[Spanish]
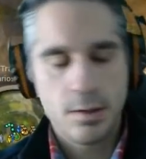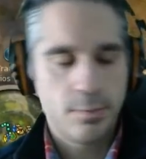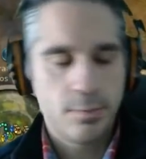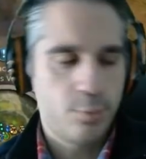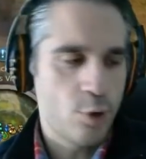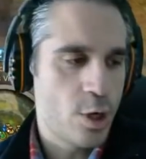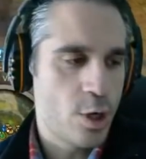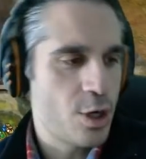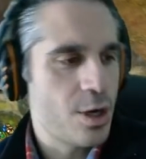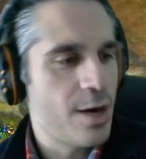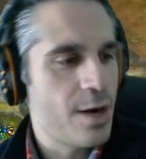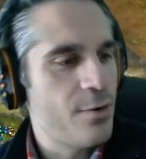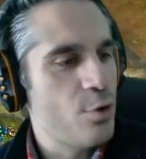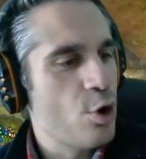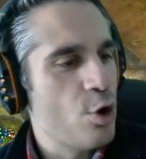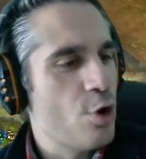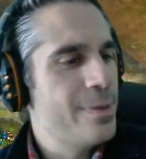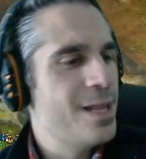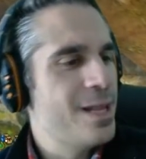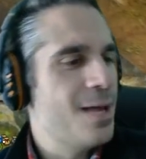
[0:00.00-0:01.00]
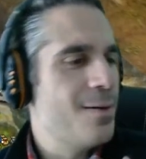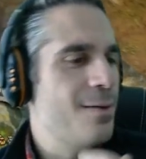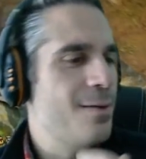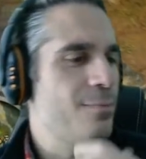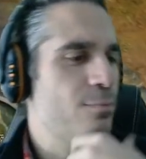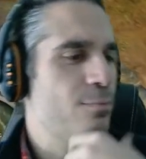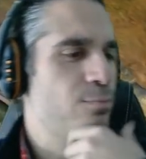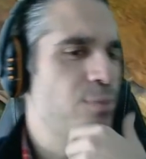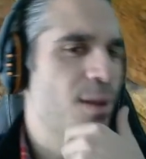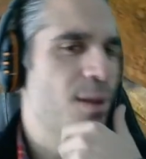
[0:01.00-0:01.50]
Porque creo que luego me
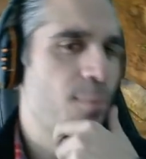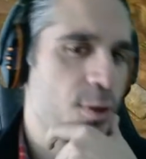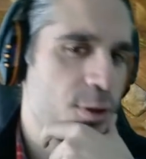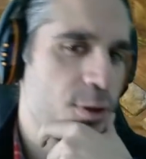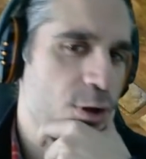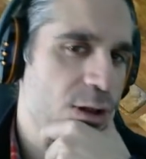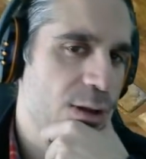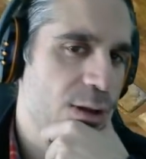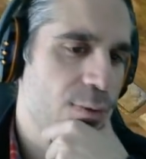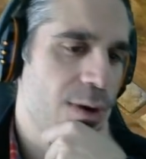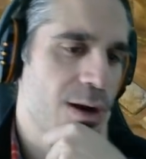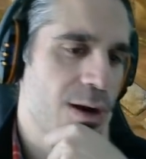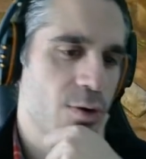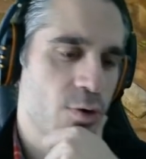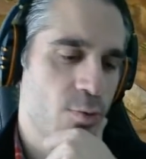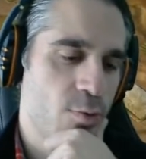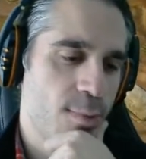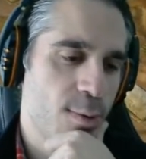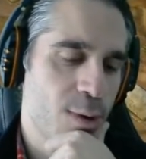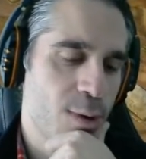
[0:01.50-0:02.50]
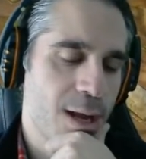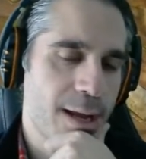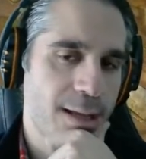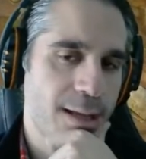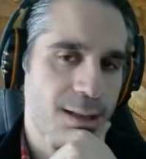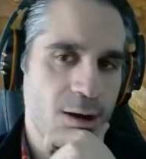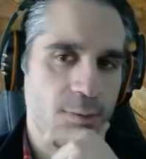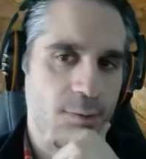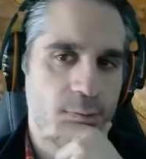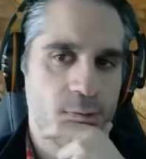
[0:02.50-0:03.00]
daban una poción o algo. Me lo han
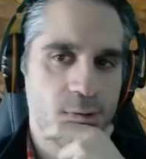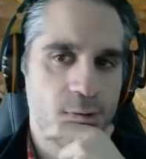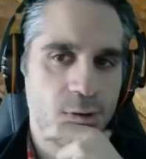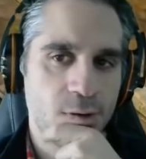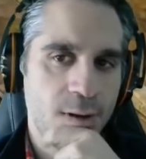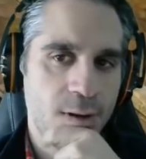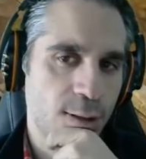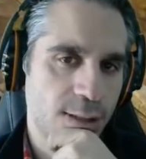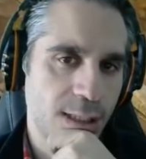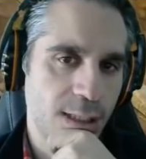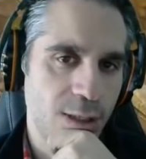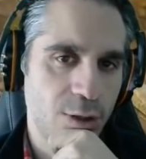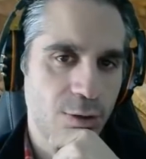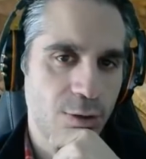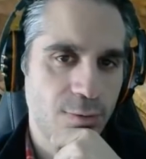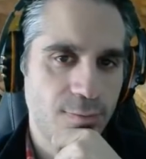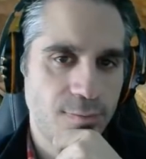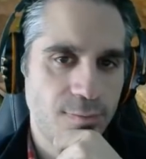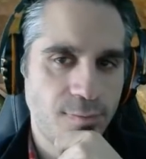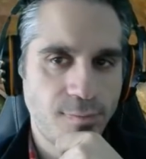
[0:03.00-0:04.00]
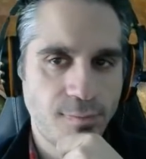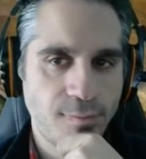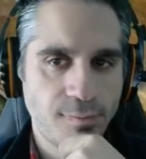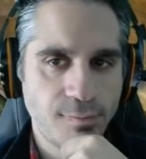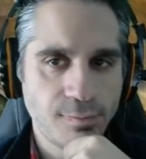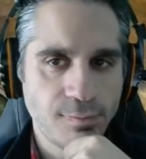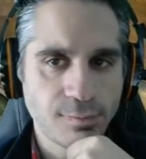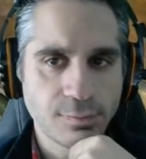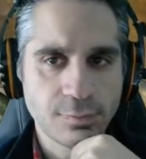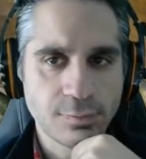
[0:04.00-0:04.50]
quitado, pero bueno, vamos a hacerlo.
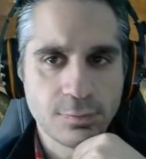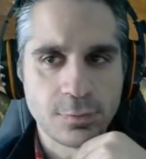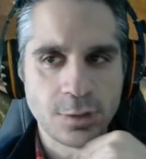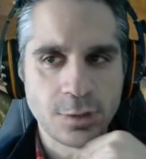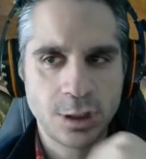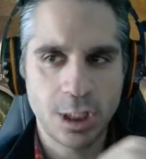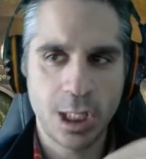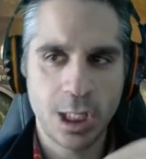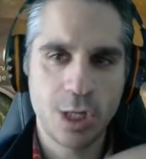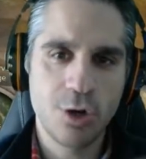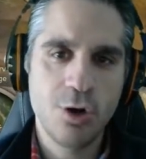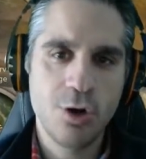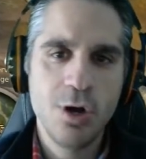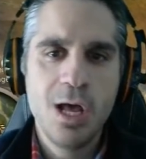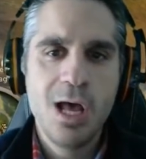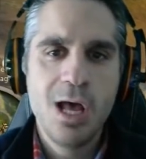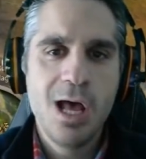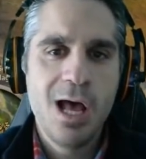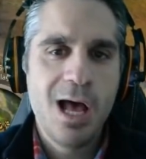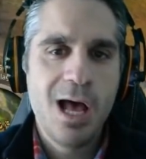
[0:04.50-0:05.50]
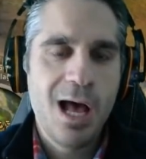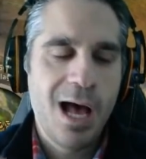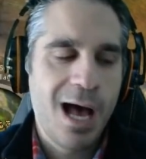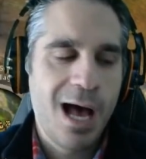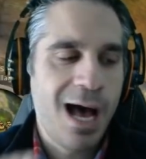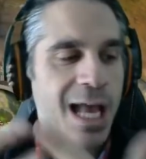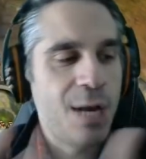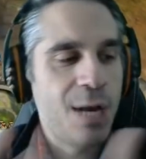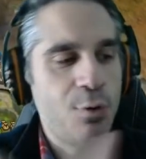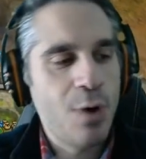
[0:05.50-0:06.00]
Ya digo,
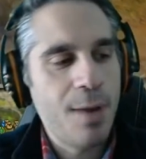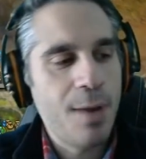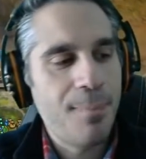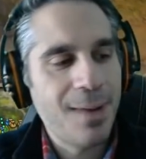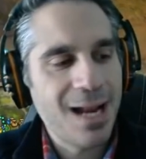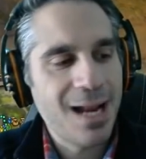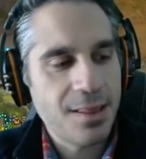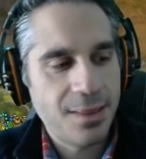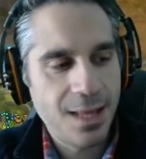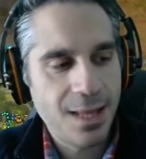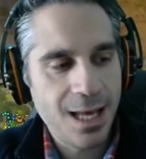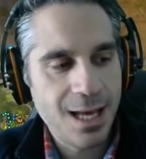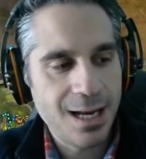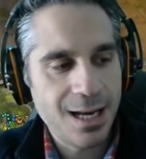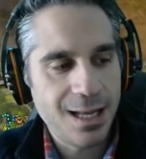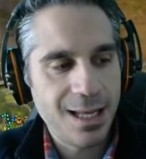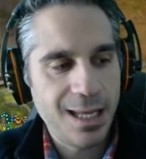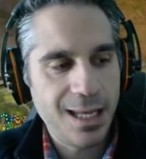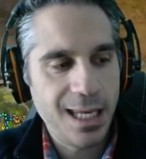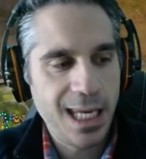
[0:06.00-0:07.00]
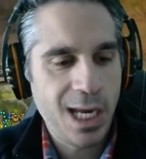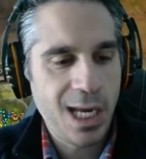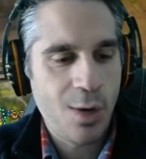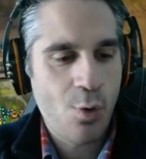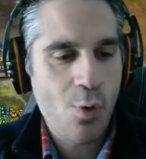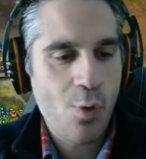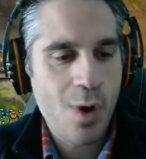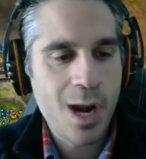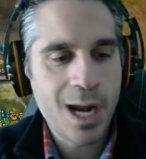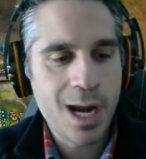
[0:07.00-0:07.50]
hay que para hacer y
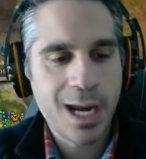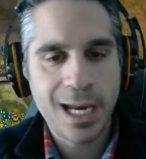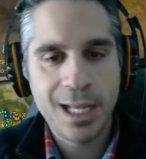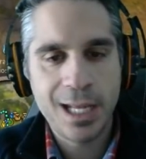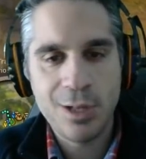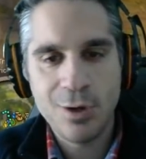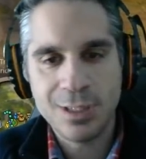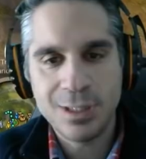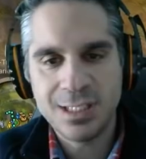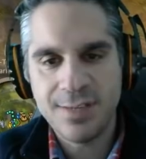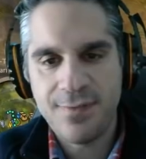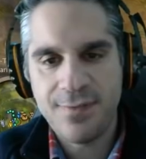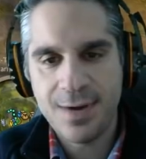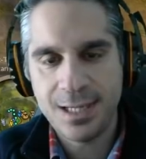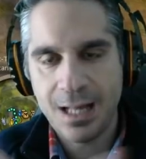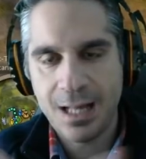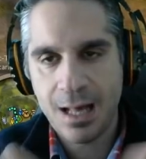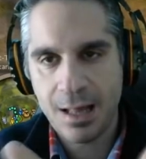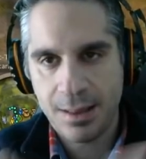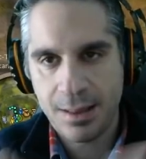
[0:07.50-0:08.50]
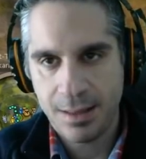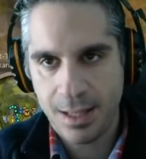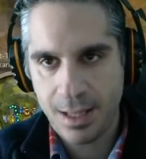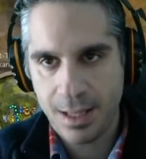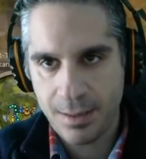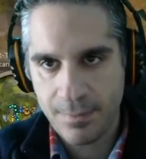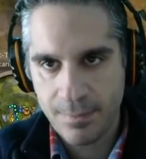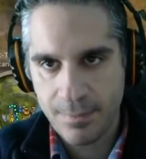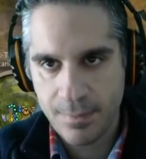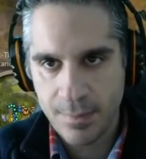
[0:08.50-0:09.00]
cuál que no hace falta
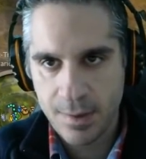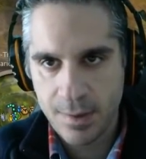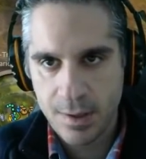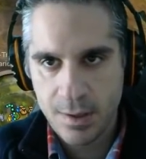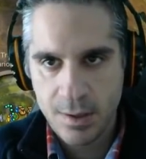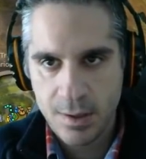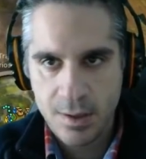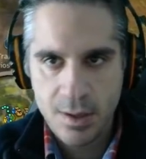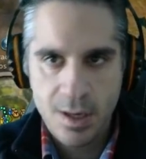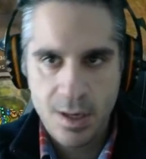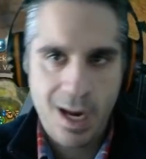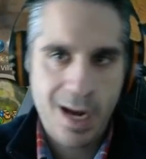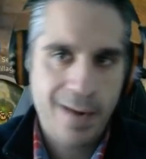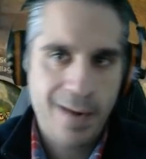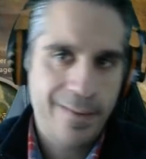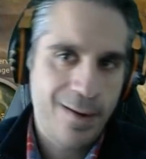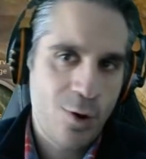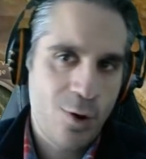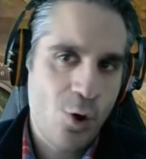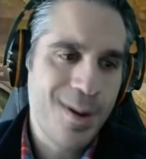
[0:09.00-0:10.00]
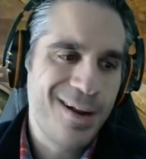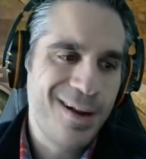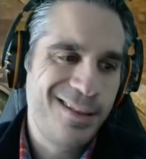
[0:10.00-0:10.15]
hacer. El de Cuba